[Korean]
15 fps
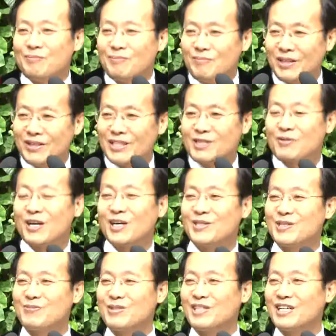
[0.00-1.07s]
한 번 더
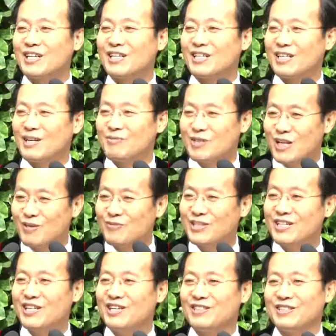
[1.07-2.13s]
사랑합니다
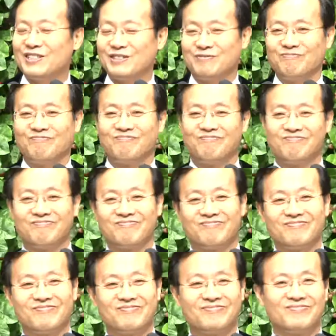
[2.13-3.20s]
만나서
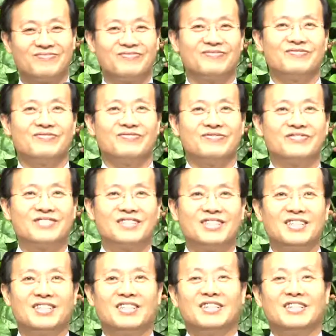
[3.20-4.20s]
반갑습니다 감사합니다.